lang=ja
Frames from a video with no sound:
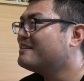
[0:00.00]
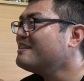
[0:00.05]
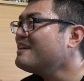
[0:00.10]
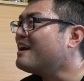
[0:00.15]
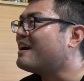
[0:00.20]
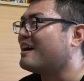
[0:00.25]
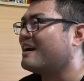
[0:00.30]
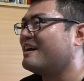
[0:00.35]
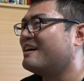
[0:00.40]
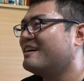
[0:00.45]
い
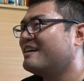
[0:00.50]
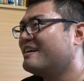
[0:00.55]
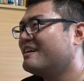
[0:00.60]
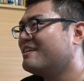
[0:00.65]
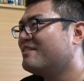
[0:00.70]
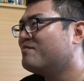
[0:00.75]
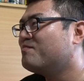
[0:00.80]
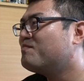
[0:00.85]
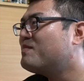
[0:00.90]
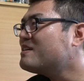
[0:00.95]
や、
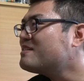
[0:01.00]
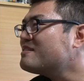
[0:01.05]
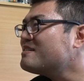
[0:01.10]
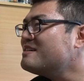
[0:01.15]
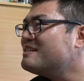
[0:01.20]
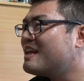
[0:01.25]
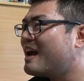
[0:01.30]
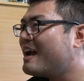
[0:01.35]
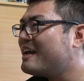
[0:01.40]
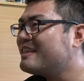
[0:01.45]
別
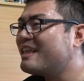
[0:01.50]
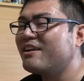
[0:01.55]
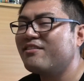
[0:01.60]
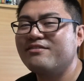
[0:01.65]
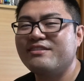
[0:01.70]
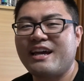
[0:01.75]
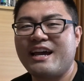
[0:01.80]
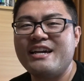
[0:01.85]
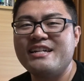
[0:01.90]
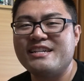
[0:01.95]
になりた
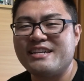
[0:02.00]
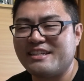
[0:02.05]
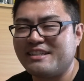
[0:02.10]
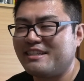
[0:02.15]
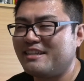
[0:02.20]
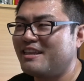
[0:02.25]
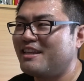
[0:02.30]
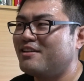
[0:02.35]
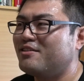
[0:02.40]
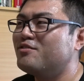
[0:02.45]
くない
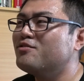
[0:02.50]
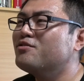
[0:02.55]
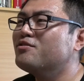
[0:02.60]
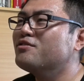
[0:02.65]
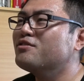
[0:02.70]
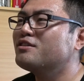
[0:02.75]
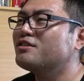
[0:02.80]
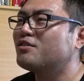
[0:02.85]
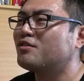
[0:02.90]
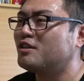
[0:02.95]
しってい
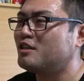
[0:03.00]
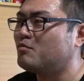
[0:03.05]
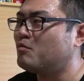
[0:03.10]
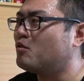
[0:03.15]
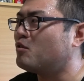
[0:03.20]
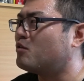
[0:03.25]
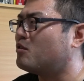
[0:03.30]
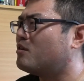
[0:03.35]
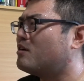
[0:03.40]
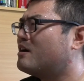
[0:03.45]
う人に
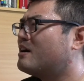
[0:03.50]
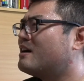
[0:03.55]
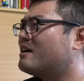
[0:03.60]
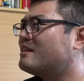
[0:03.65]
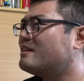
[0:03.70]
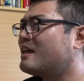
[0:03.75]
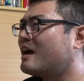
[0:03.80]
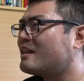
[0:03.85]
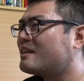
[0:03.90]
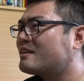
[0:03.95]
も、
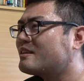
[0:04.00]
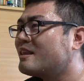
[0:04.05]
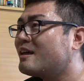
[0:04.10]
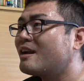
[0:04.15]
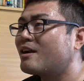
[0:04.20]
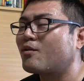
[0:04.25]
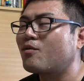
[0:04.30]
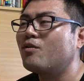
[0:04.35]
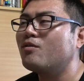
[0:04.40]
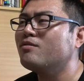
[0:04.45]
なった
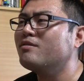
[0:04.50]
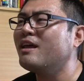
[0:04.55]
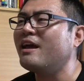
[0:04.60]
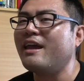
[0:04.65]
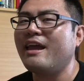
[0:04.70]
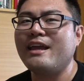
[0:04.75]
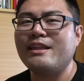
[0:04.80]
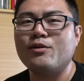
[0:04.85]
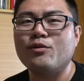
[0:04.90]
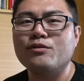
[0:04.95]
らこんな
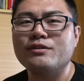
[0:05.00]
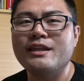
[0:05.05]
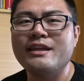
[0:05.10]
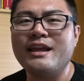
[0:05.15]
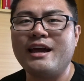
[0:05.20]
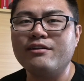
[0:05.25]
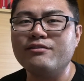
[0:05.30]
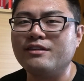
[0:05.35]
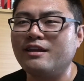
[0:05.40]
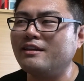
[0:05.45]
ええ得
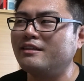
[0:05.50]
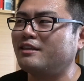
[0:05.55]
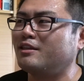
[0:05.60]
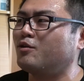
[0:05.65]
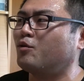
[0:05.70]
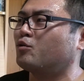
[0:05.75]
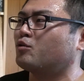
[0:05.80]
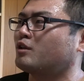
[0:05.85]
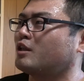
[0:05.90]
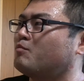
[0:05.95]
点あるでって
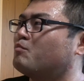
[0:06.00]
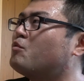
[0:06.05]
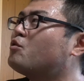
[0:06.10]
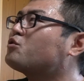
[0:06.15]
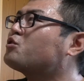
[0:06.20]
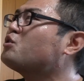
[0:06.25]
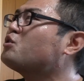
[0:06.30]
いうことで、も